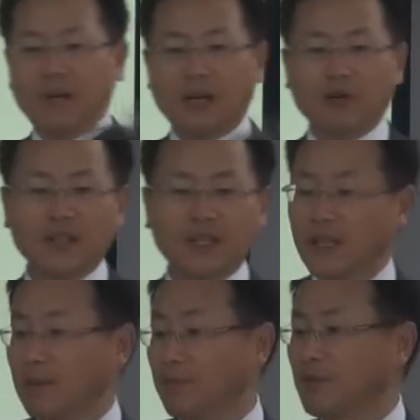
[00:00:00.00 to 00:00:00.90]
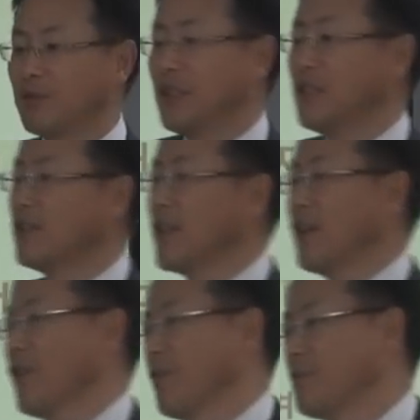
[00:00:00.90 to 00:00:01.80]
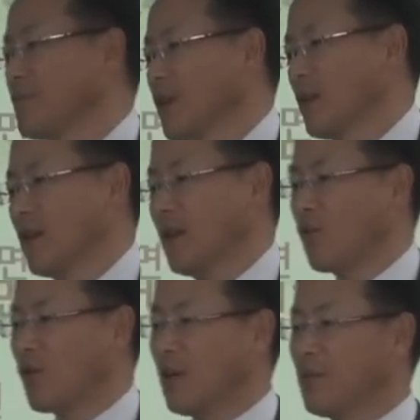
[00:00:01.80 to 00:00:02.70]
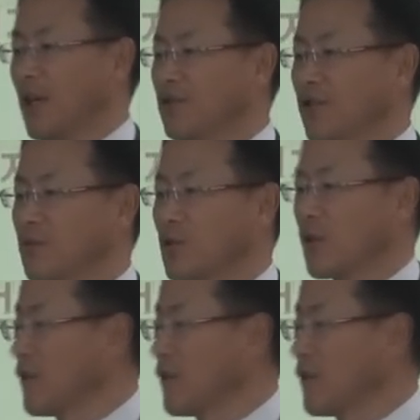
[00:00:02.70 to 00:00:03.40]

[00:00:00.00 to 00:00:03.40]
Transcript: 좀 바꿔야 될 부분이 있는데요. 예, 공감을 해주셨으면